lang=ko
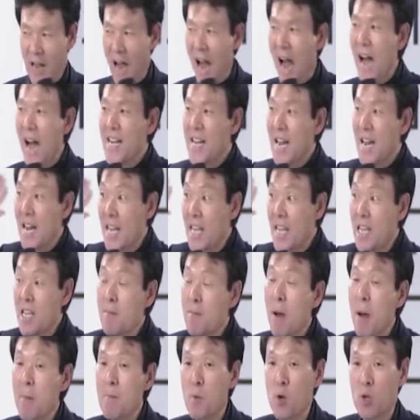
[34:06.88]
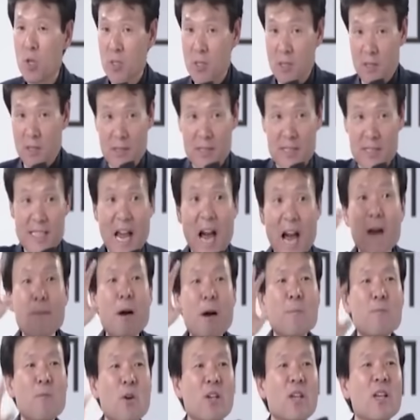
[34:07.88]
한양에 2만 명이 있었어.
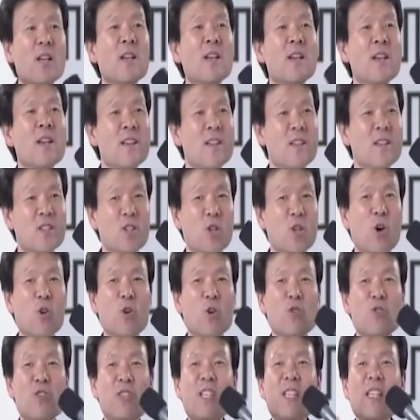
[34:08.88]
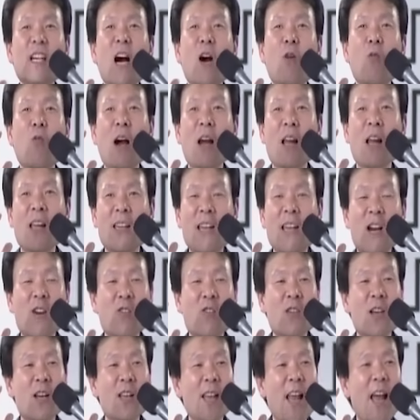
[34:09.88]
4만 명이 서로 네가 왕이 될
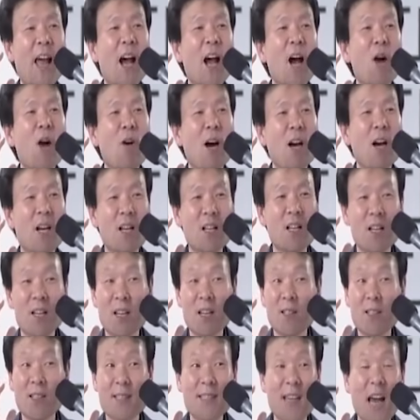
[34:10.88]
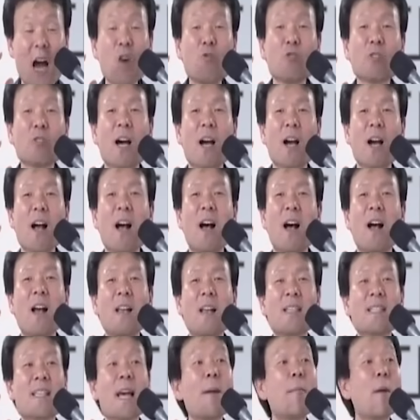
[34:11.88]
거냐 내가 왕이 될 거냐 싸우다가
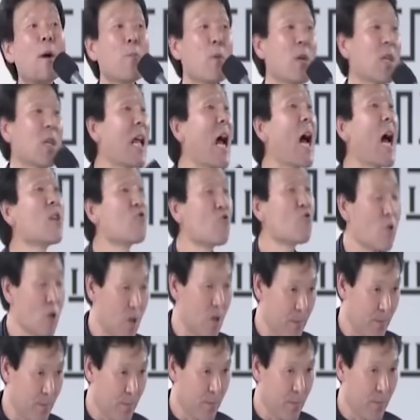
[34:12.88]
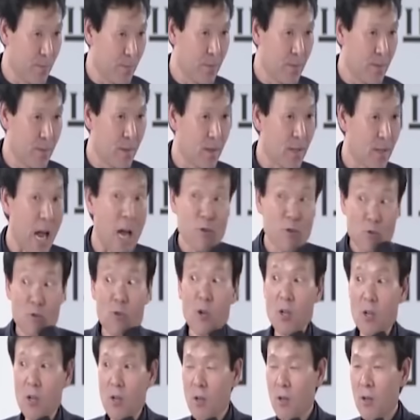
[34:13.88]
4만 명이 다 죽어요. 다
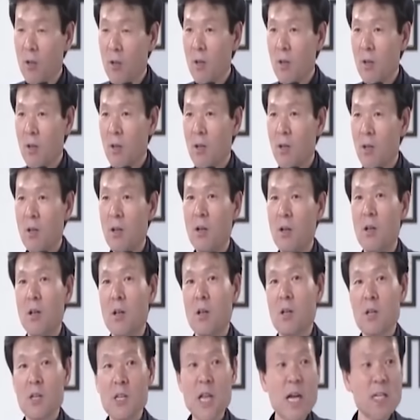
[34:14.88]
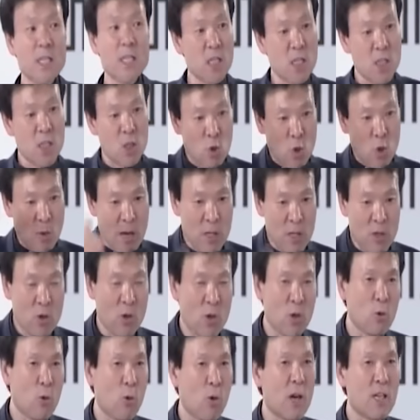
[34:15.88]
죽어요. 그 다시 인조반정이
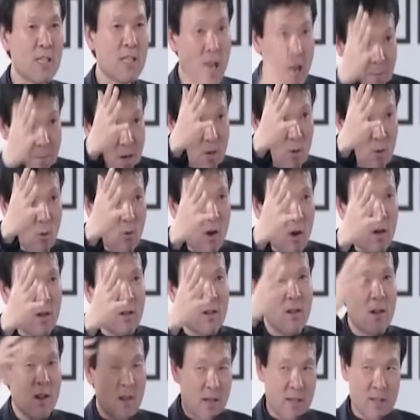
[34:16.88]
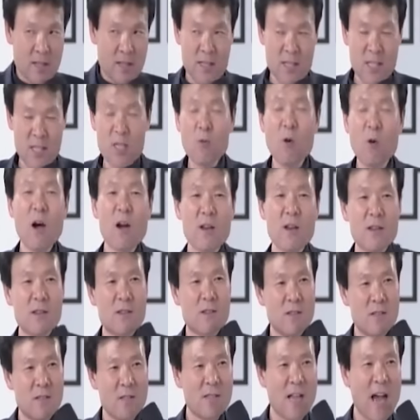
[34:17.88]
돌아 3일 동안은 이괄이
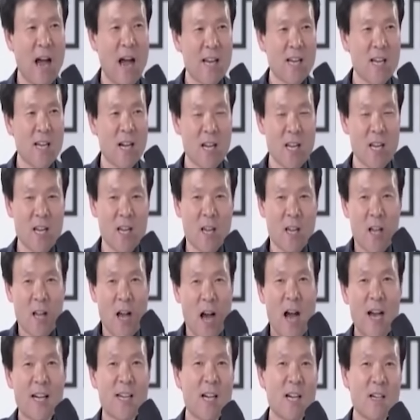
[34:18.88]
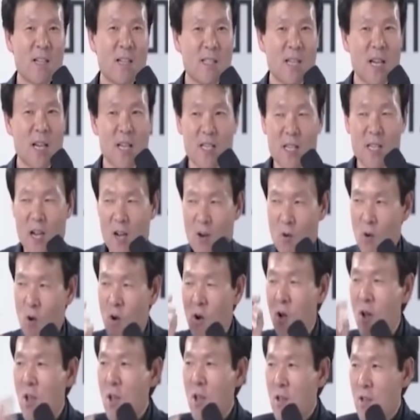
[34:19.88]
이 한양이 한양을
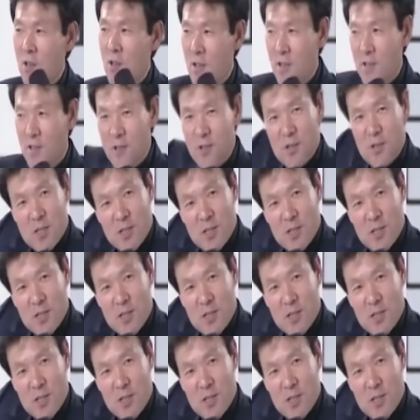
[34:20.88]
차지하고 이